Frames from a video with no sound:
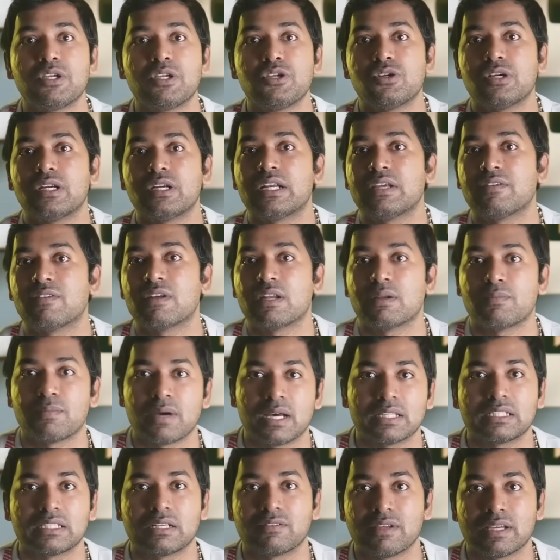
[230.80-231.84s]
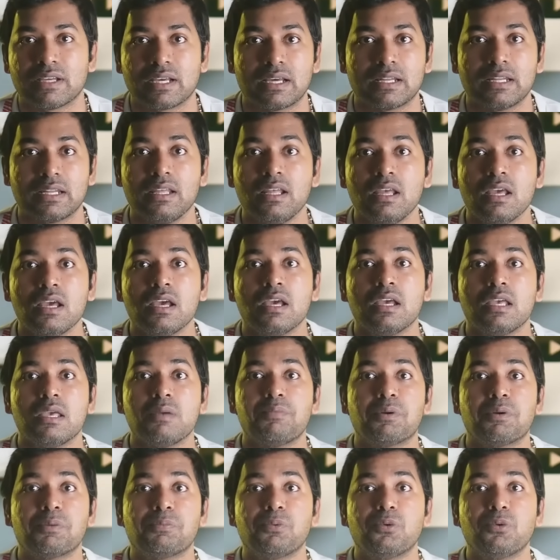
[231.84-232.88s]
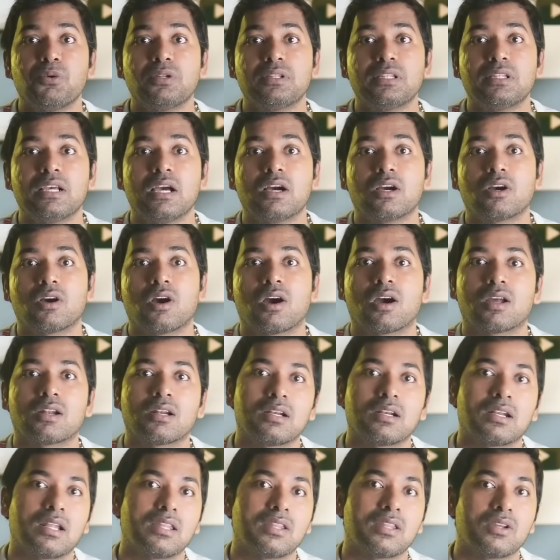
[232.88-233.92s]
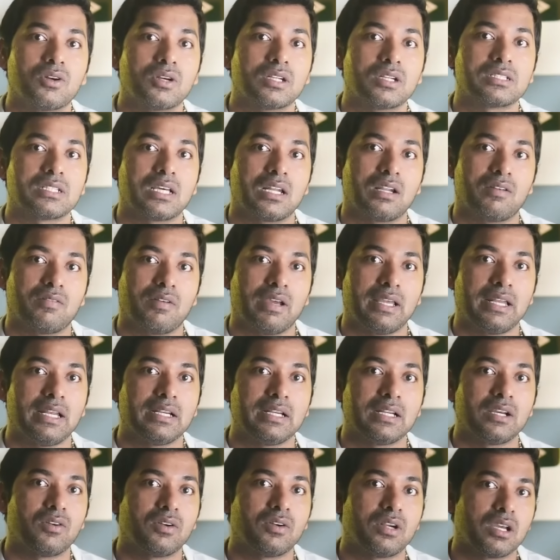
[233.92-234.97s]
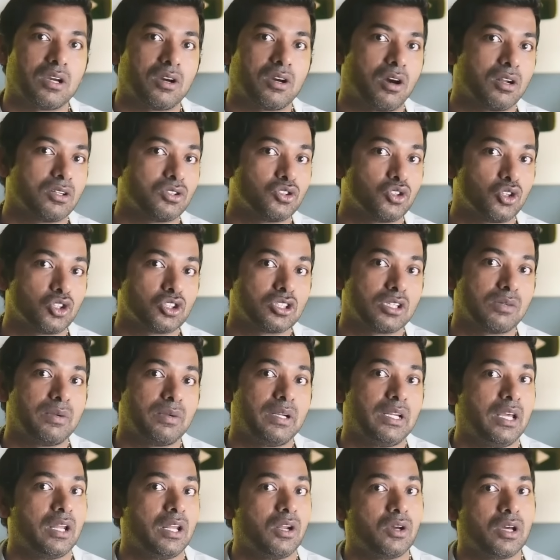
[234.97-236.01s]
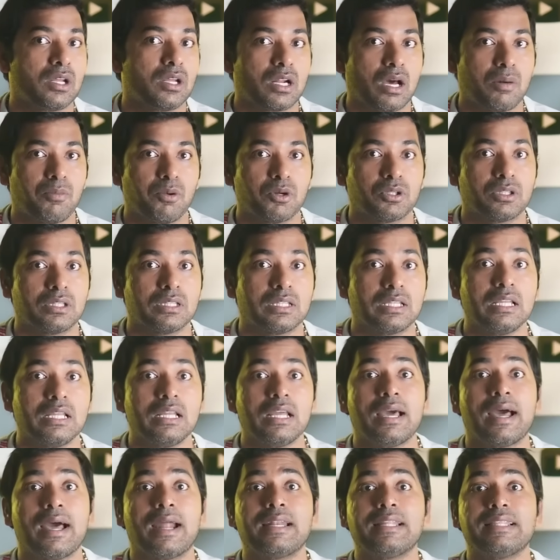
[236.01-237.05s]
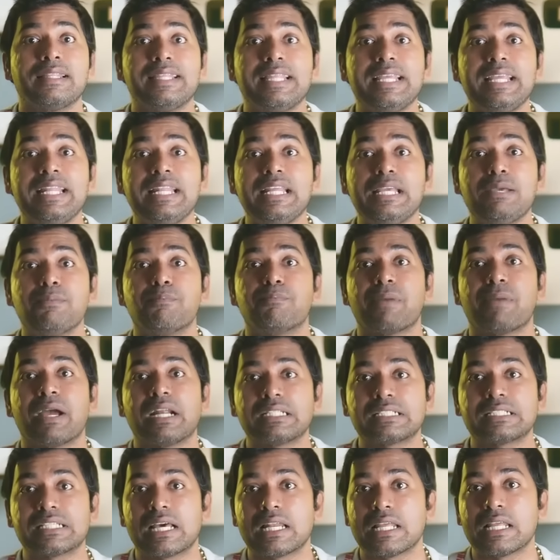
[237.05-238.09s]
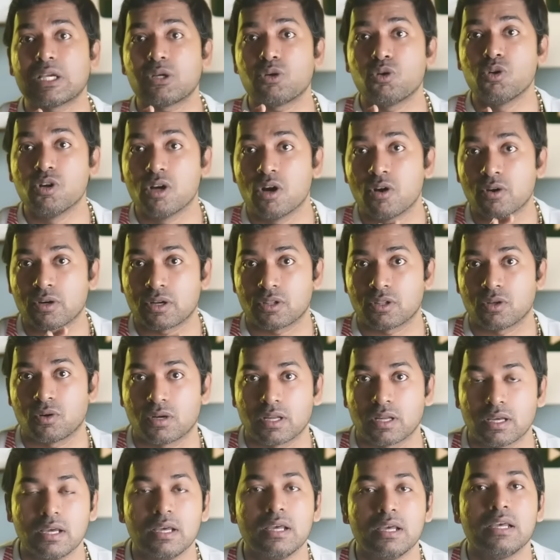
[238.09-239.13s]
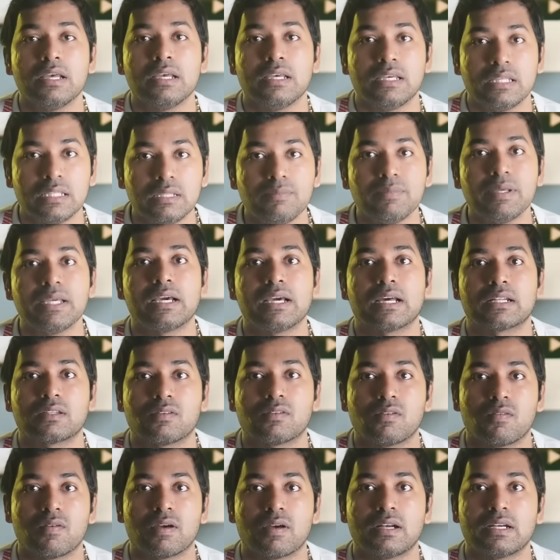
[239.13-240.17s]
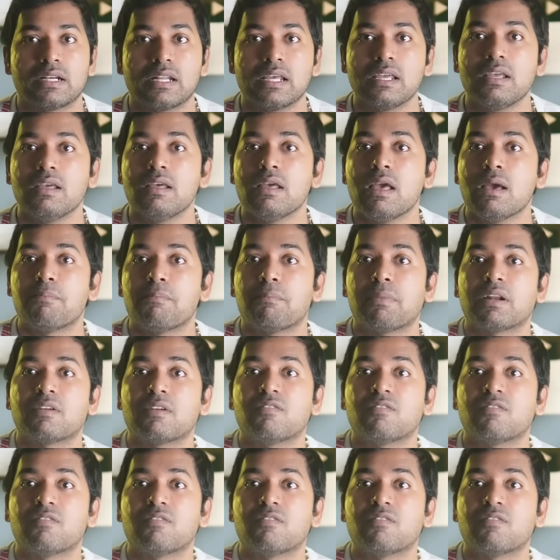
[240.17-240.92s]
న్యూడిటీ వల్ల మాత్రమే కానీ ఇప్పుడు పూర్తిగా కార్న్ అది కూడా చాలా వైలెంట్గా ఉండే కార్న్ సోషల్ మీడియాలోకి రాబోతుంది అండ్ దీని ఇంపాక్ట్ చాలా ఎక్కువగా ఉంటుంది కూడా ఇది మీకు అర్థం అవ్వాలంటే మనం